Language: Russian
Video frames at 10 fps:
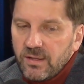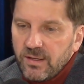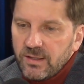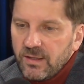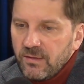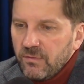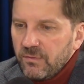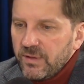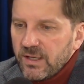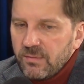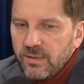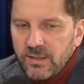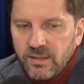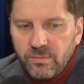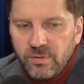когда в
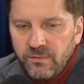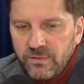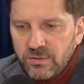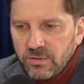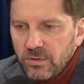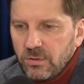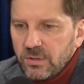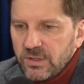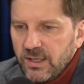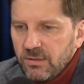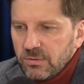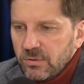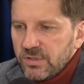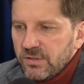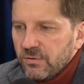Германии был введен локдаун
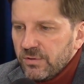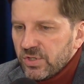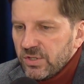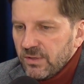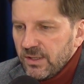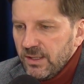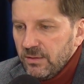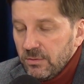до сегодняшнего дня,